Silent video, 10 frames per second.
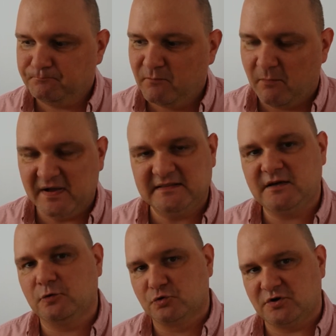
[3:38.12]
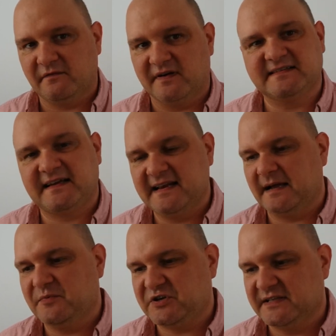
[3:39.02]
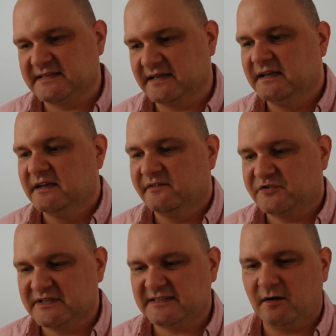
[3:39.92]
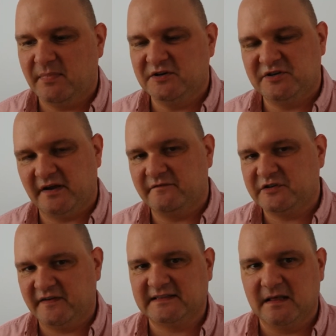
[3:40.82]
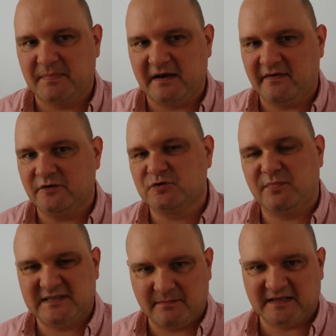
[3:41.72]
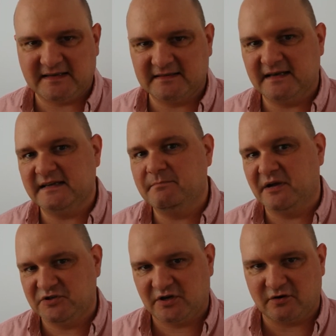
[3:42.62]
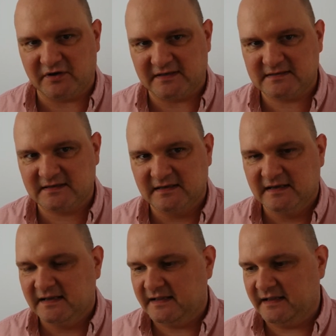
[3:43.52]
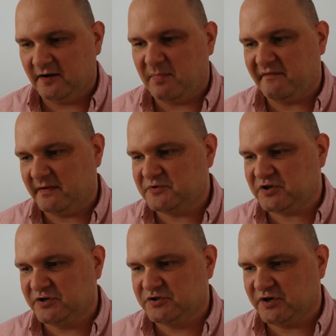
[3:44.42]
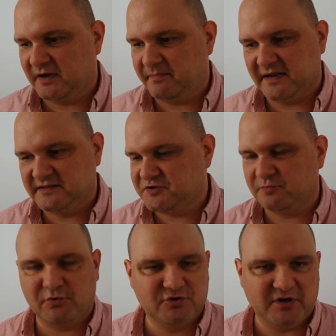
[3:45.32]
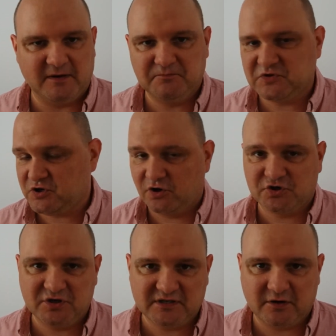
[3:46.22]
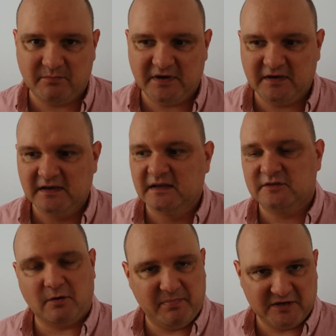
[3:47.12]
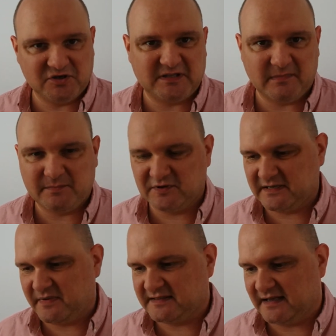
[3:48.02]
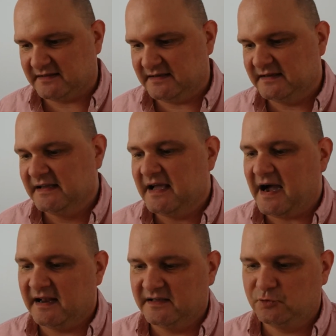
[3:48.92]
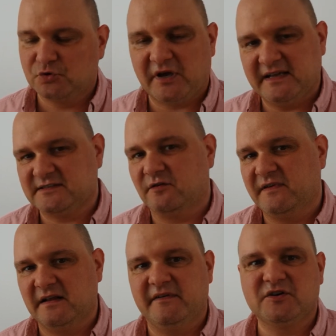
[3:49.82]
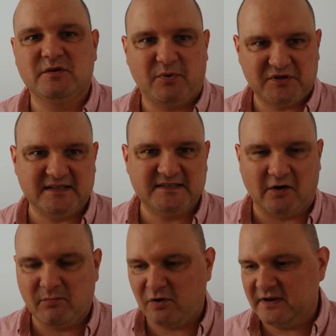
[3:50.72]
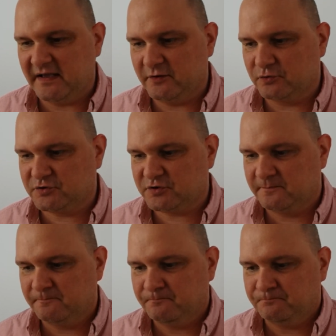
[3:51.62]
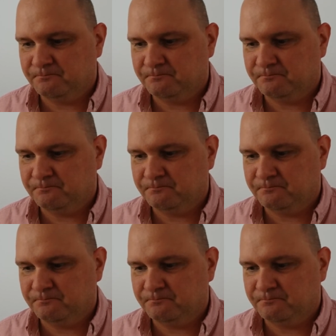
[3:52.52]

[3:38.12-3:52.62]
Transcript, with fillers: momenty kluczowe. Za kilka miesięcy wszystko będzie w świetle prawa już pozamiatane i będzie koniec. I obawiam się, że prędzej czy później, czego się nie zrobi, to będzie temat pozamiatany, ale tutaj jest o wiele większy potencjał, bo ile już